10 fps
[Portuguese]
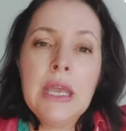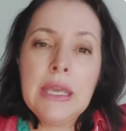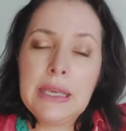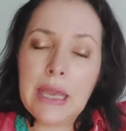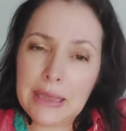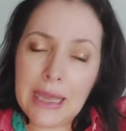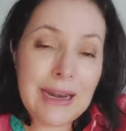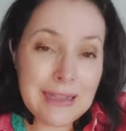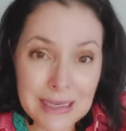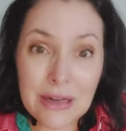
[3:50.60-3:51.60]
que
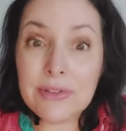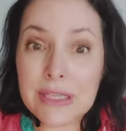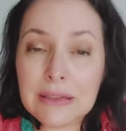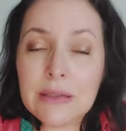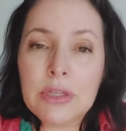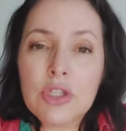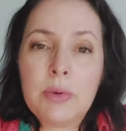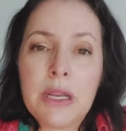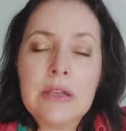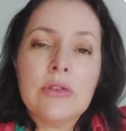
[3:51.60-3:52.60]
ela serve exatamente
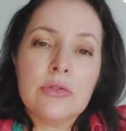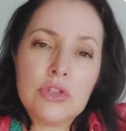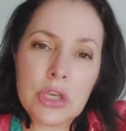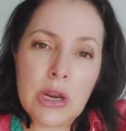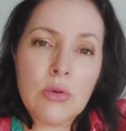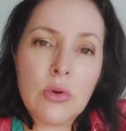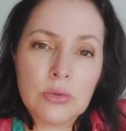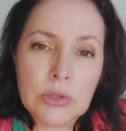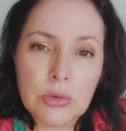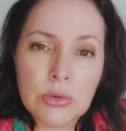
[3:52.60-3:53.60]
para isso, tu gerar um
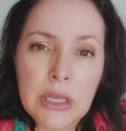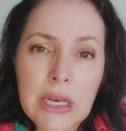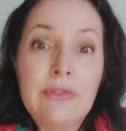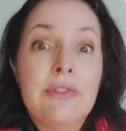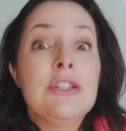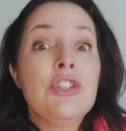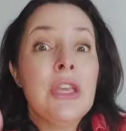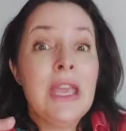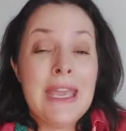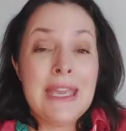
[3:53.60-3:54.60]
conteúdo
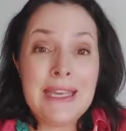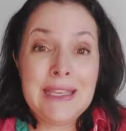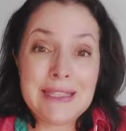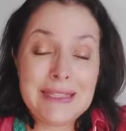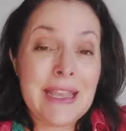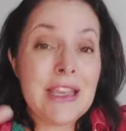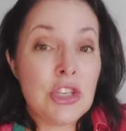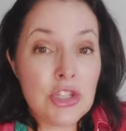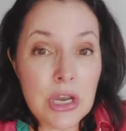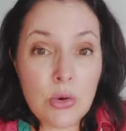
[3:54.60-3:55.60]
relevante que esteja
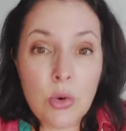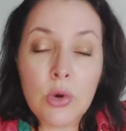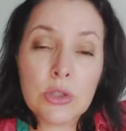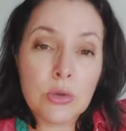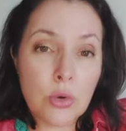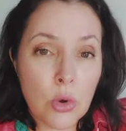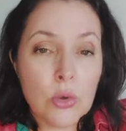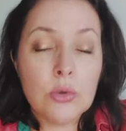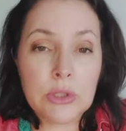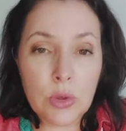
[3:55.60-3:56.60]
de acordo
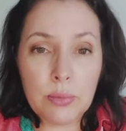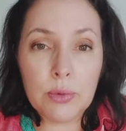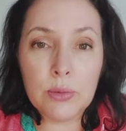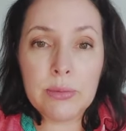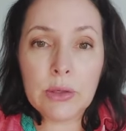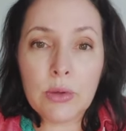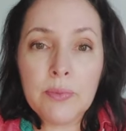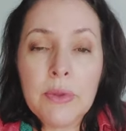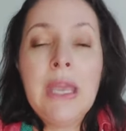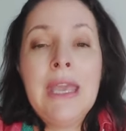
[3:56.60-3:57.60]
com o teu
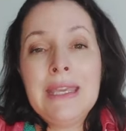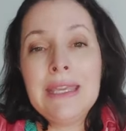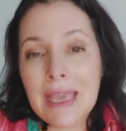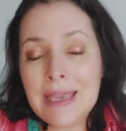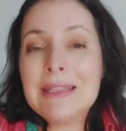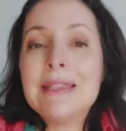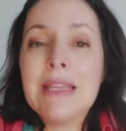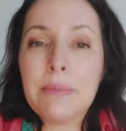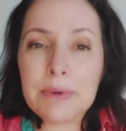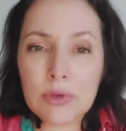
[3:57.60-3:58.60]
público, e aí sim
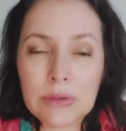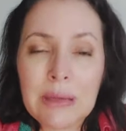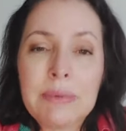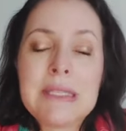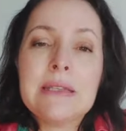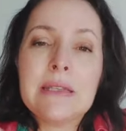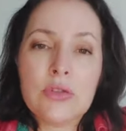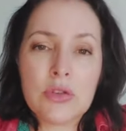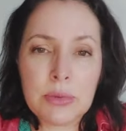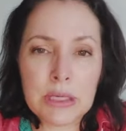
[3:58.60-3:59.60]
a pessoa está pesquisando
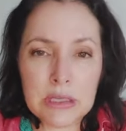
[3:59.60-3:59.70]
sobre o